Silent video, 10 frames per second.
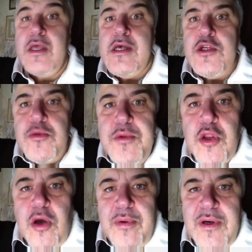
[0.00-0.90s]
Subito
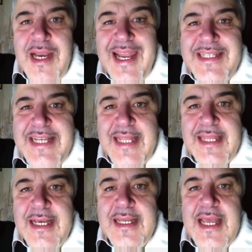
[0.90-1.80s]
dopo
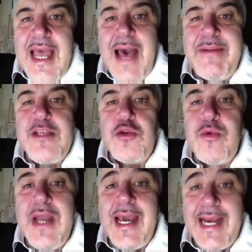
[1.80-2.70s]
l'azienda ha preso
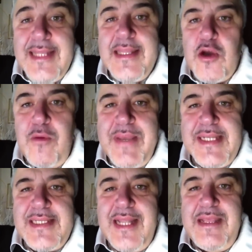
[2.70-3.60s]
una grande
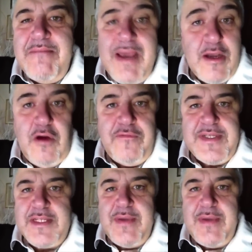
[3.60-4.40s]
commessa di back office,